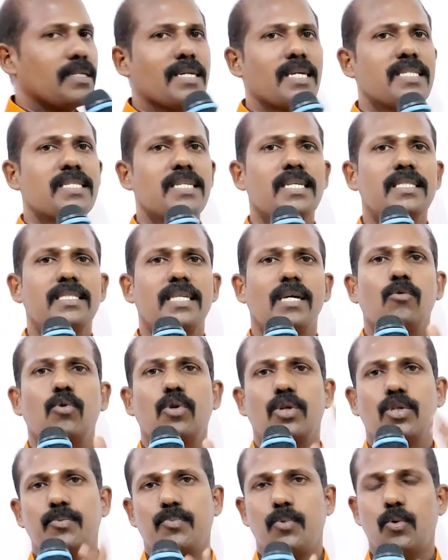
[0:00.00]
கசகசா
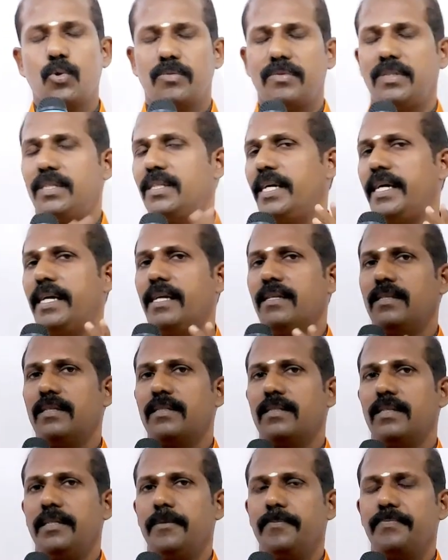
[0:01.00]
ஒரு ஸ்பூன் இதை
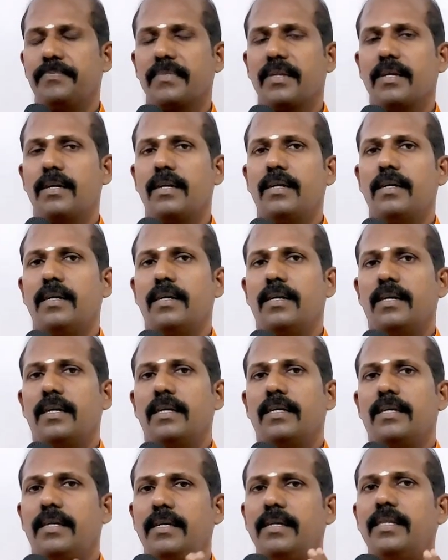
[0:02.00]
எடுத்துட்டு
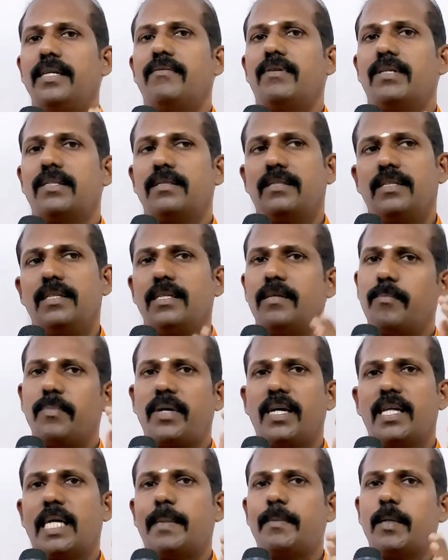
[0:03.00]
இதை வந்து
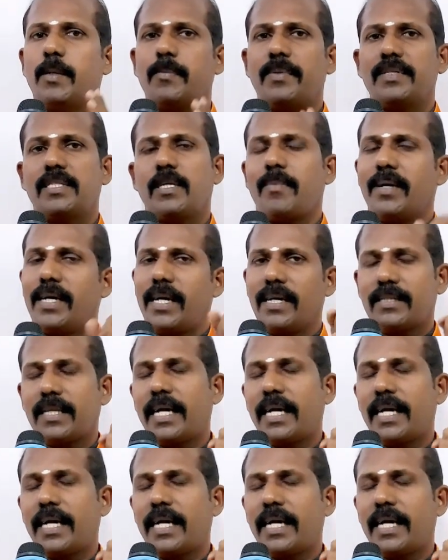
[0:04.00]
பாதாம் பருப்பு பிஸ்தா நல்லா